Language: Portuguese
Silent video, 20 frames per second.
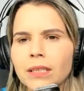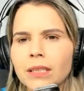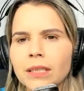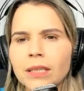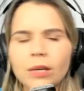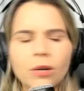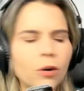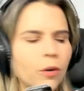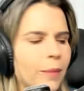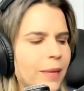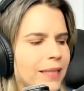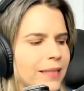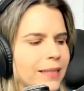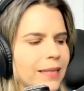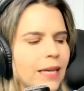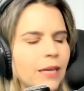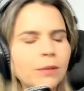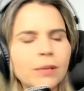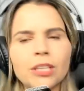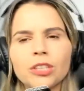que
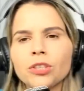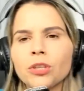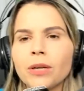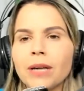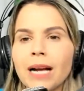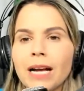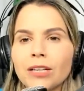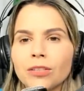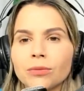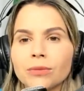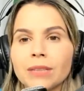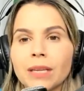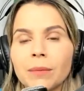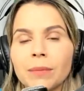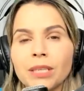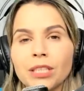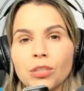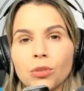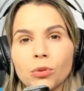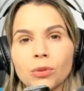começaram a chorar
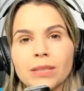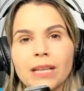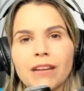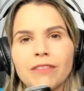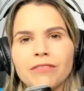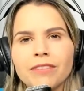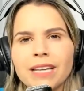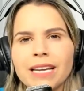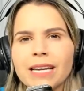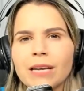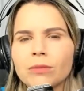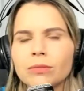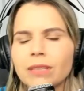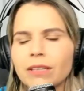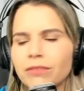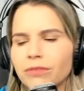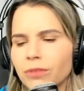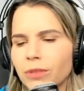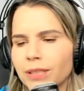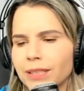juntamente com Davi em
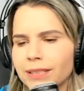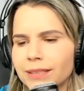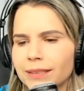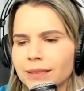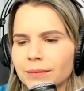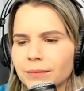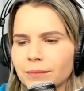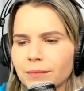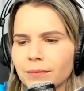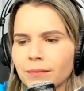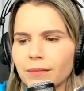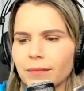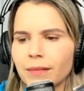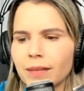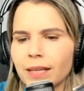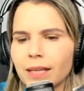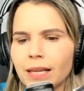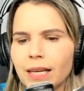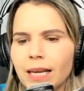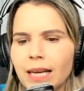alta voz.
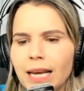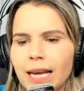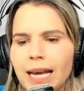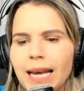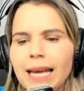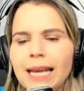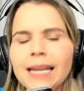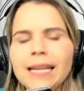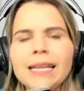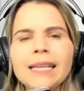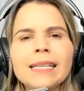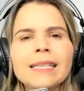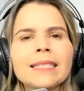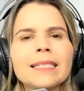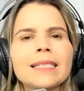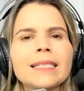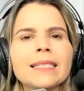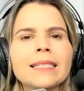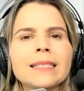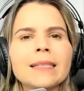
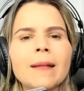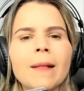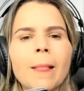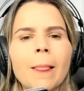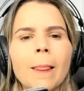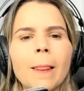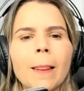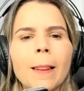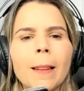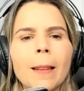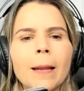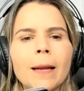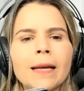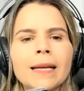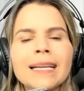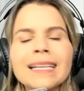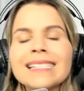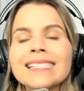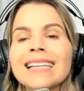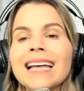Eles
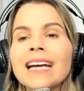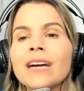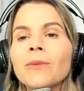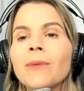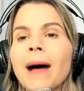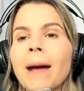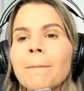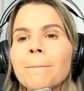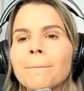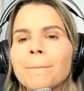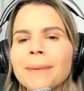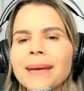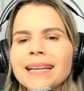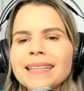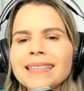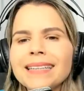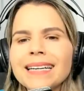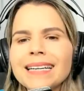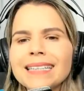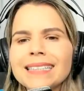quiseram
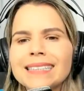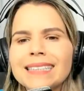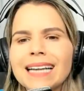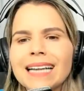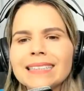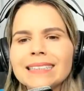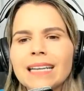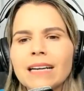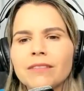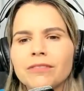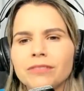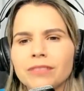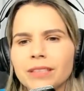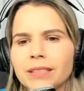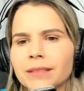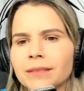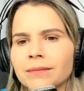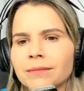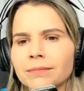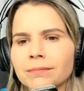apedrejar
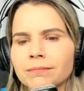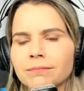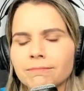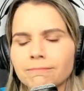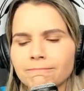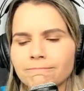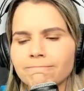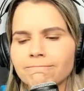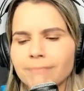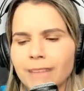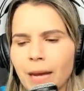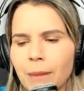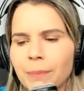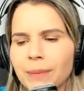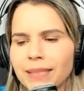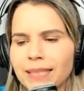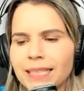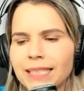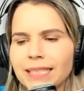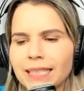Davi.
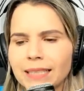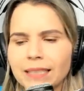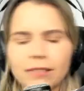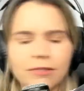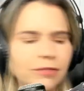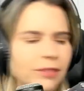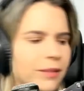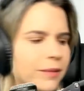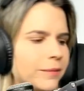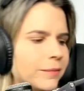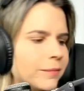Apedrejar Davi.